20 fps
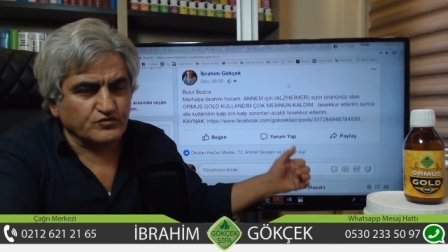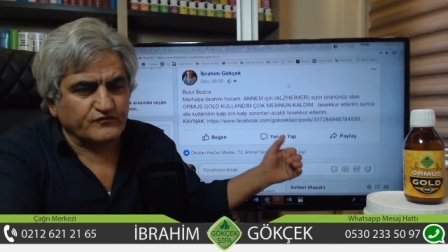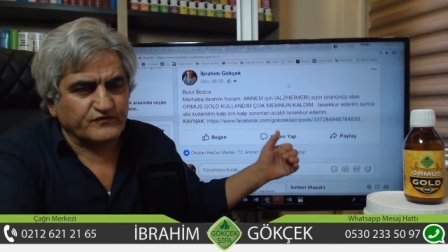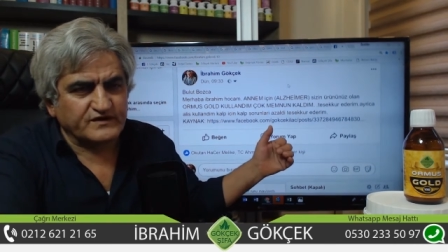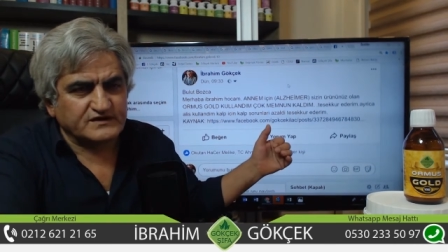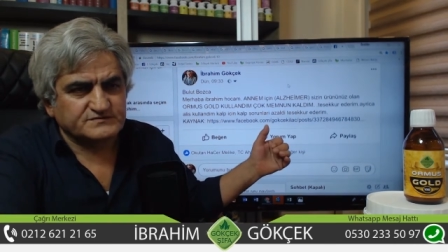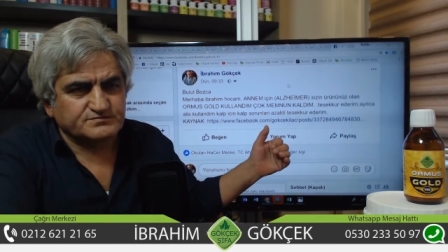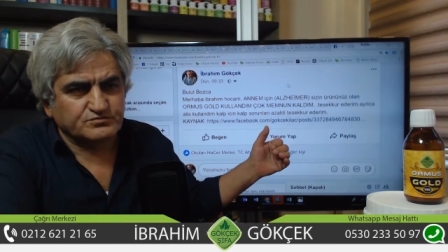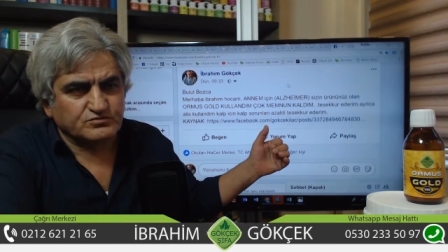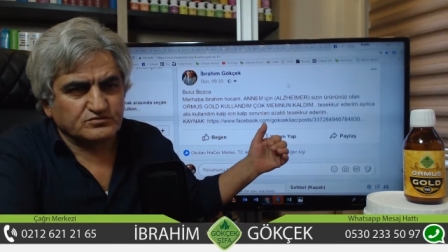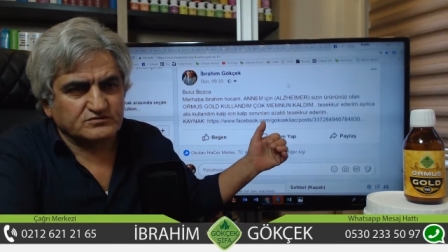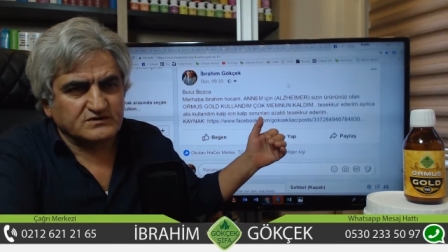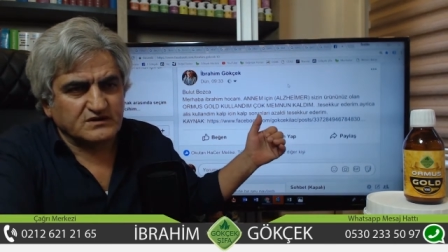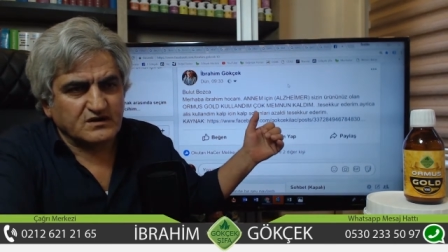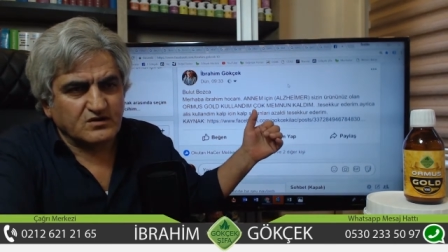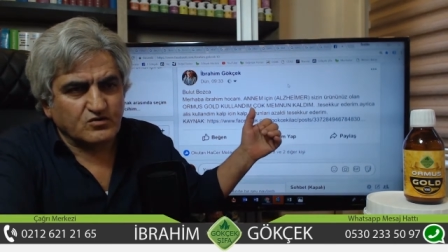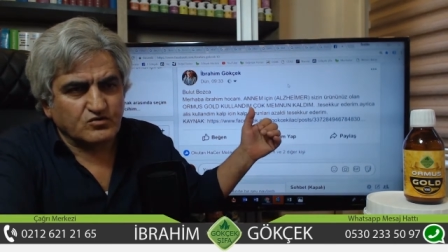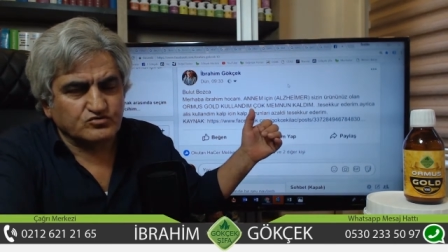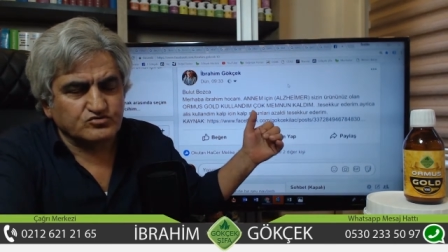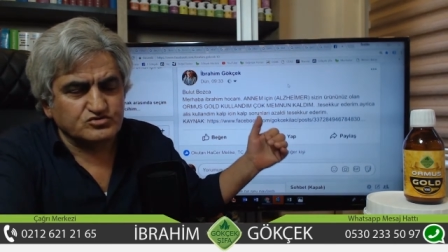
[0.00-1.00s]

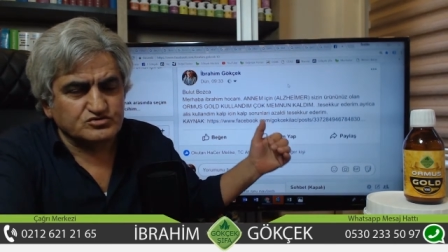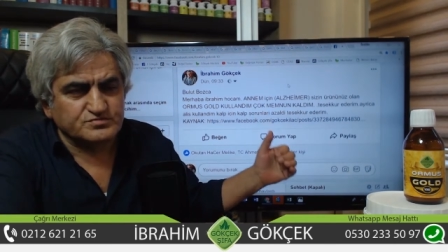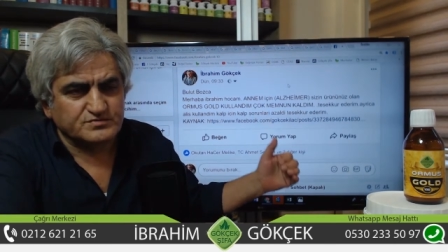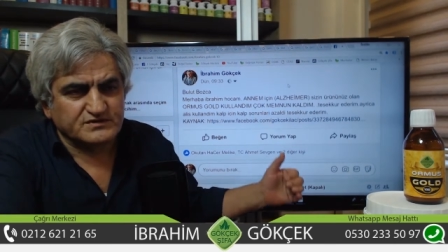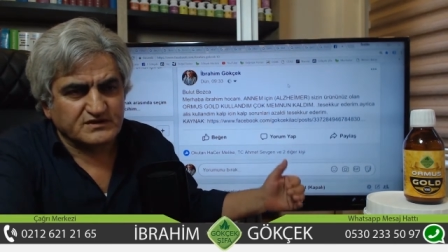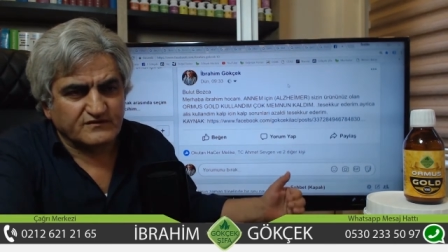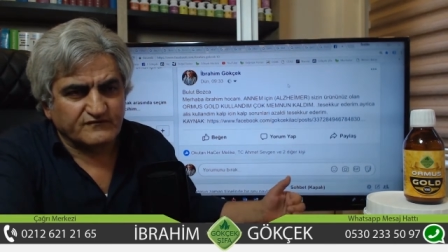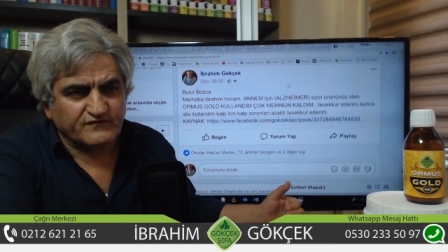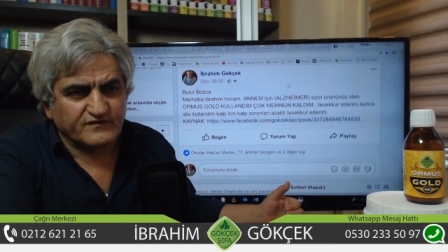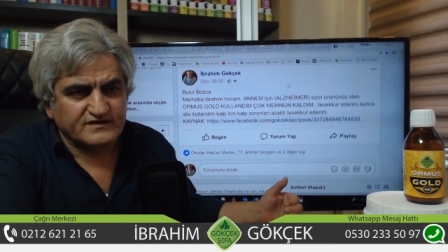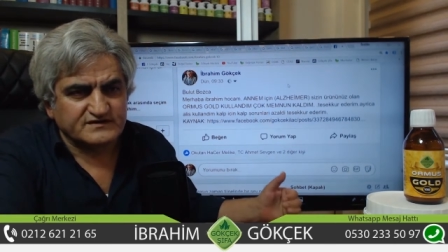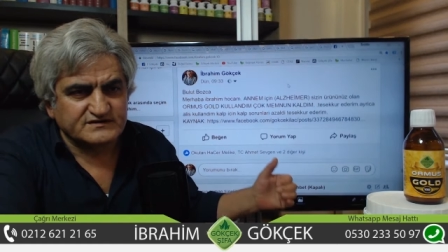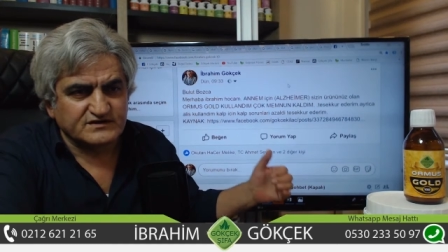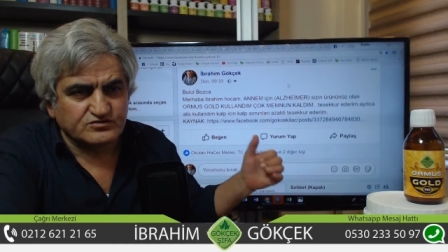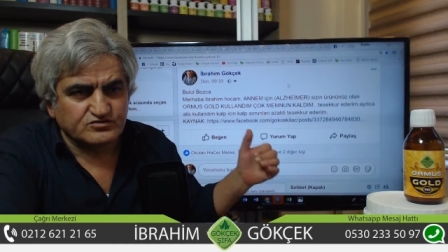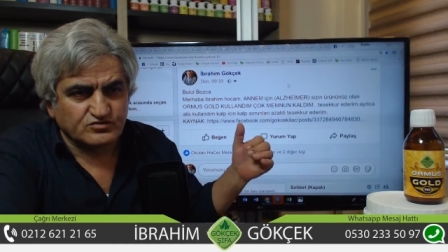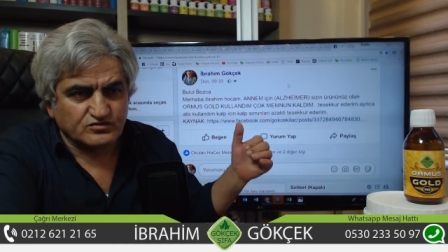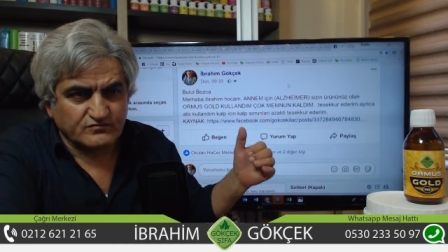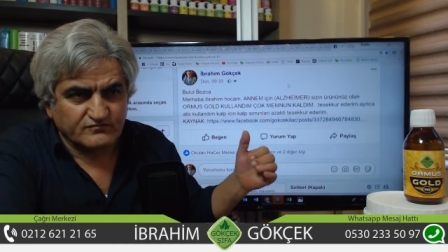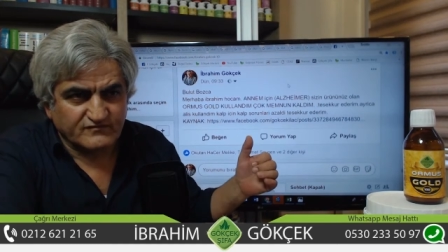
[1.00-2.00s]
Facebook'ta 30 binden fazla
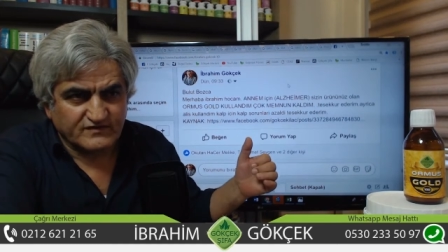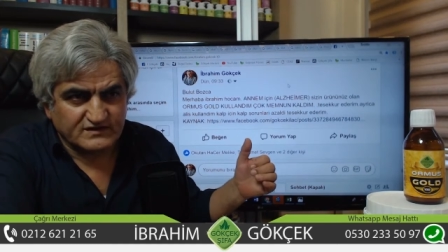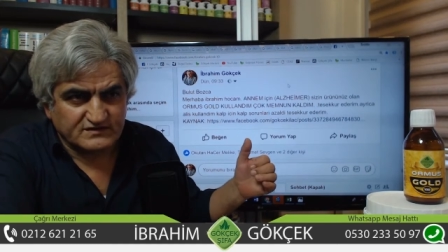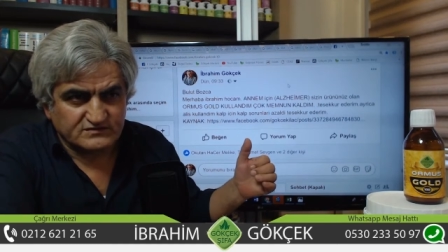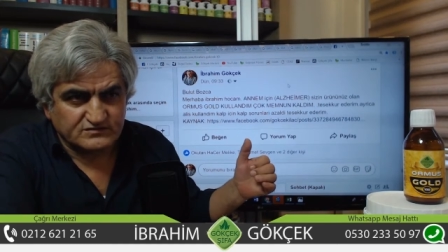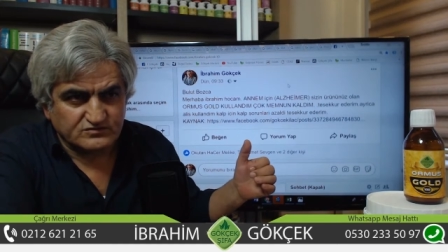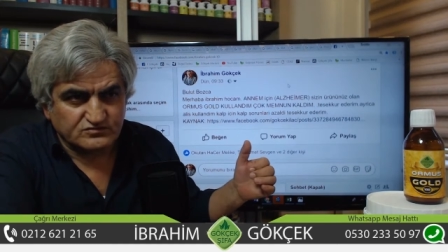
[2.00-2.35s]
yorum var.